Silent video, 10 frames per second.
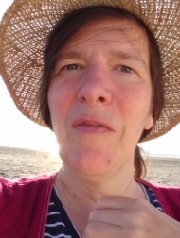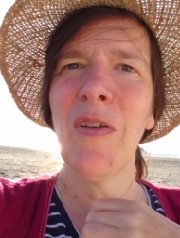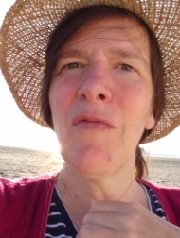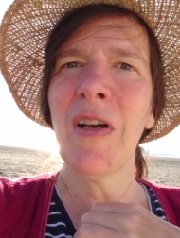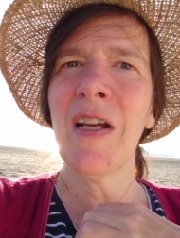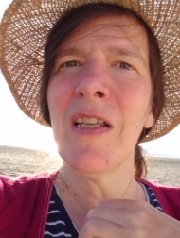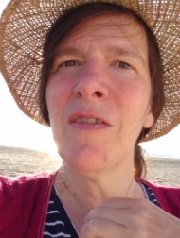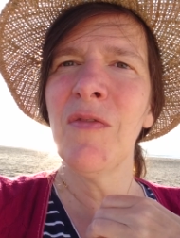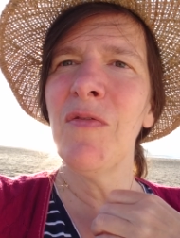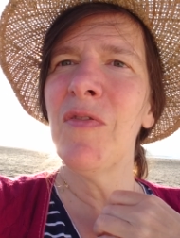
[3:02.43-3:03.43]
wer
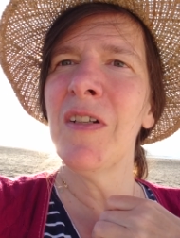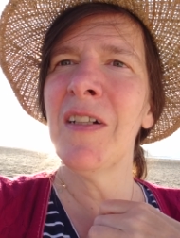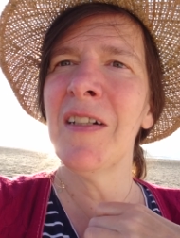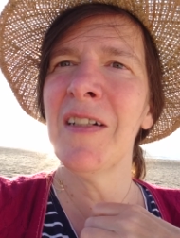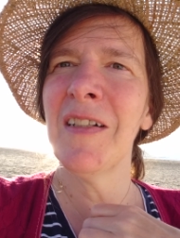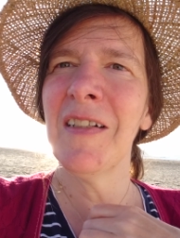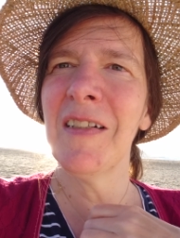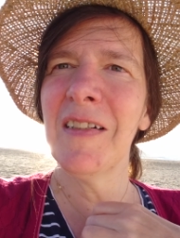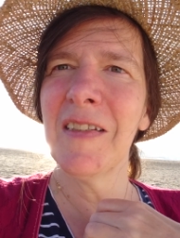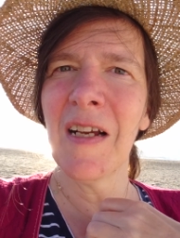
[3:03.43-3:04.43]
weiß, wie viele
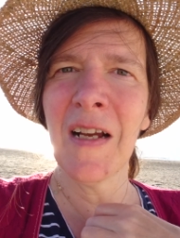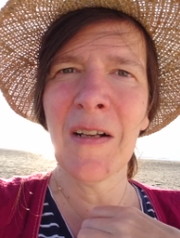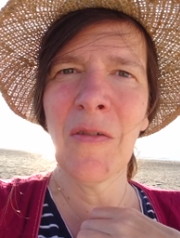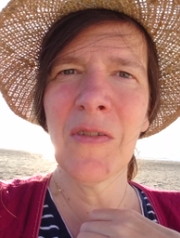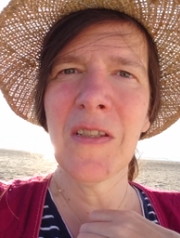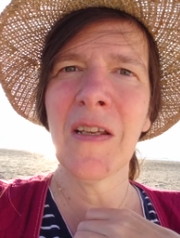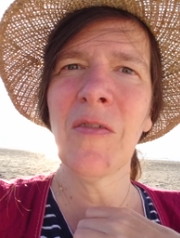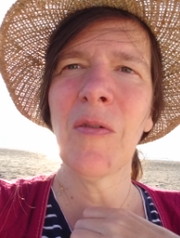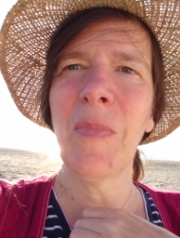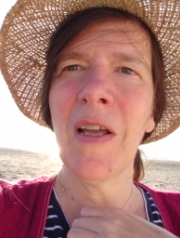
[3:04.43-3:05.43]
Tage uns da
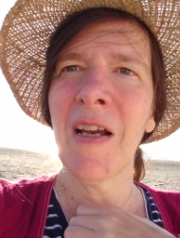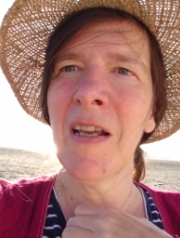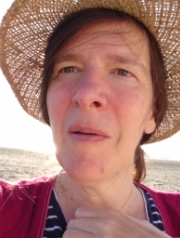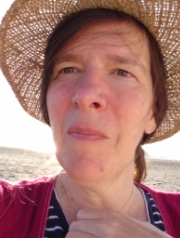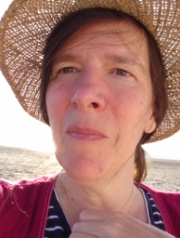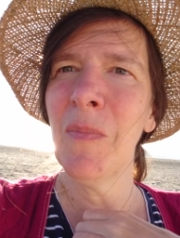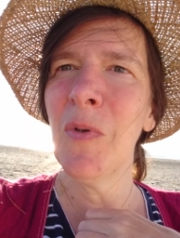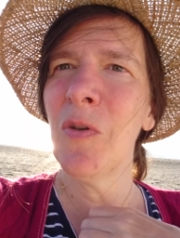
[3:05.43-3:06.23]
noch bleiben.